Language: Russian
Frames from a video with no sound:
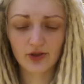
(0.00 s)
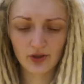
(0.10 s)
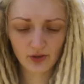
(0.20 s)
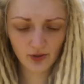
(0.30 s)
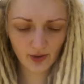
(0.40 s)

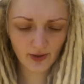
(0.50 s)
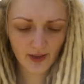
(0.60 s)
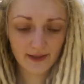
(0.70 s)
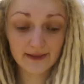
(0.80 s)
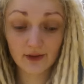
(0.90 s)
еще
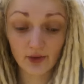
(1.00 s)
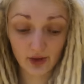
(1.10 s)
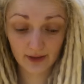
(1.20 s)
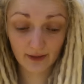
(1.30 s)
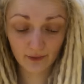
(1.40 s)

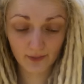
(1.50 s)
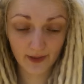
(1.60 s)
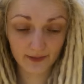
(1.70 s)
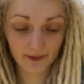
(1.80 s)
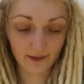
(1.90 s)
следующий
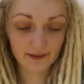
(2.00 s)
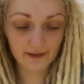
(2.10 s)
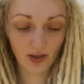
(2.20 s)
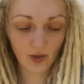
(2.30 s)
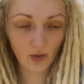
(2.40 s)
документ, так,
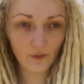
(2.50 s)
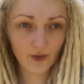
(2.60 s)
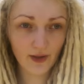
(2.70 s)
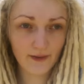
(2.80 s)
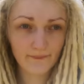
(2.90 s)

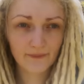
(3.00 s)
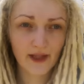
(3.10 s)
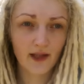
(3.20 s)
страховка,